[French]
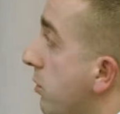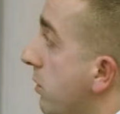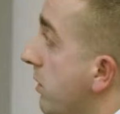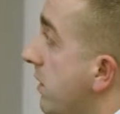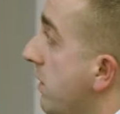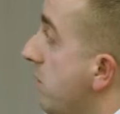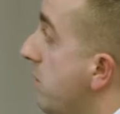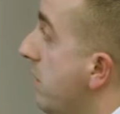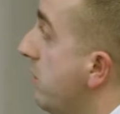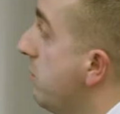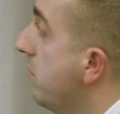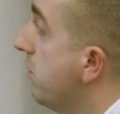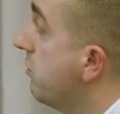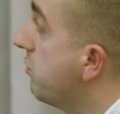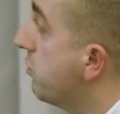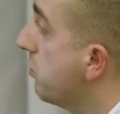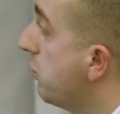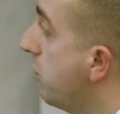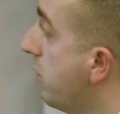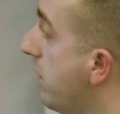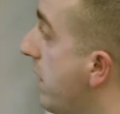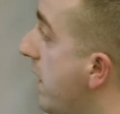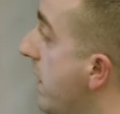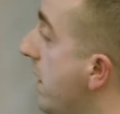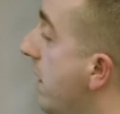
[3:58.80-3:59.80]
dans les manuels
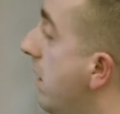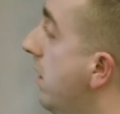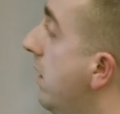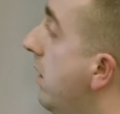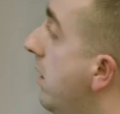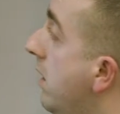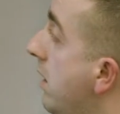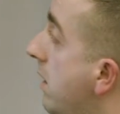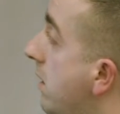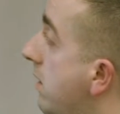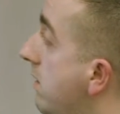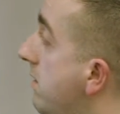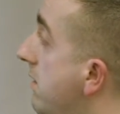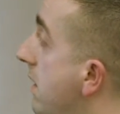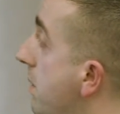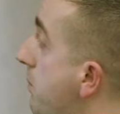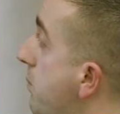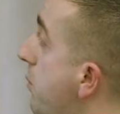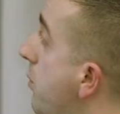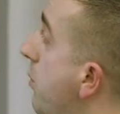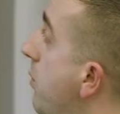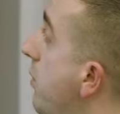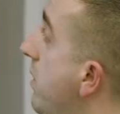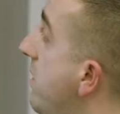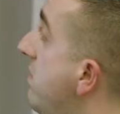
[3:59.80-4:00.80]
scolaires, des
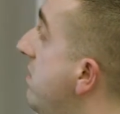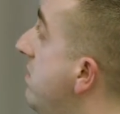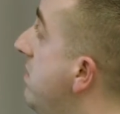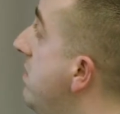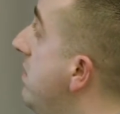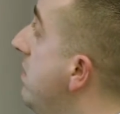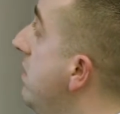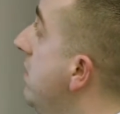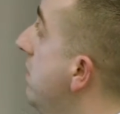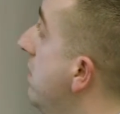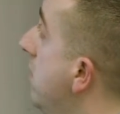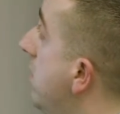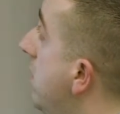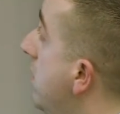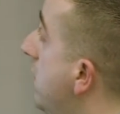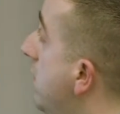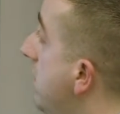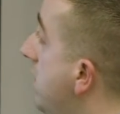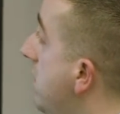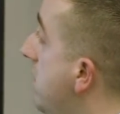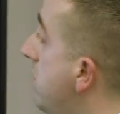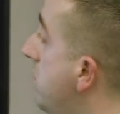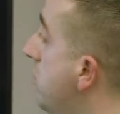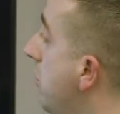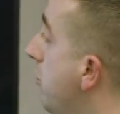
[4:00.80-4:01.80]
poésies,
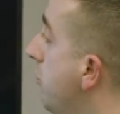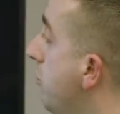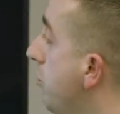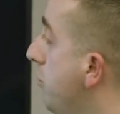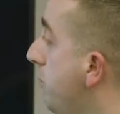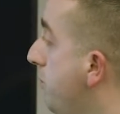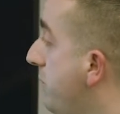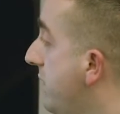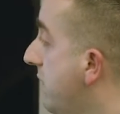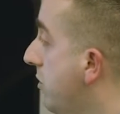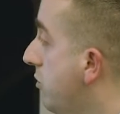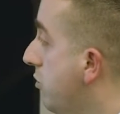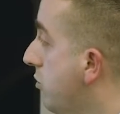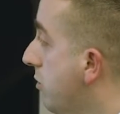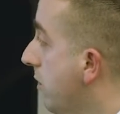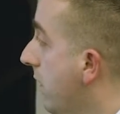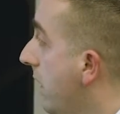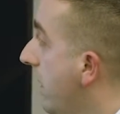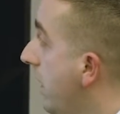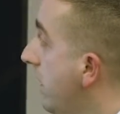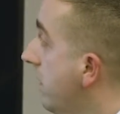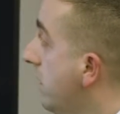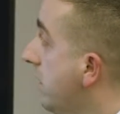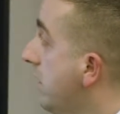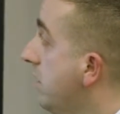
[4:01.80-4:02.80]
des œuvres
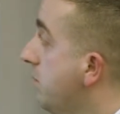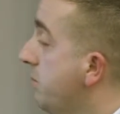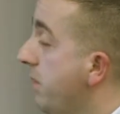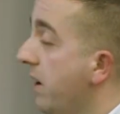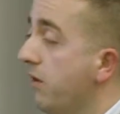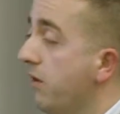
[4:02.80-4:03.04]
picturales qui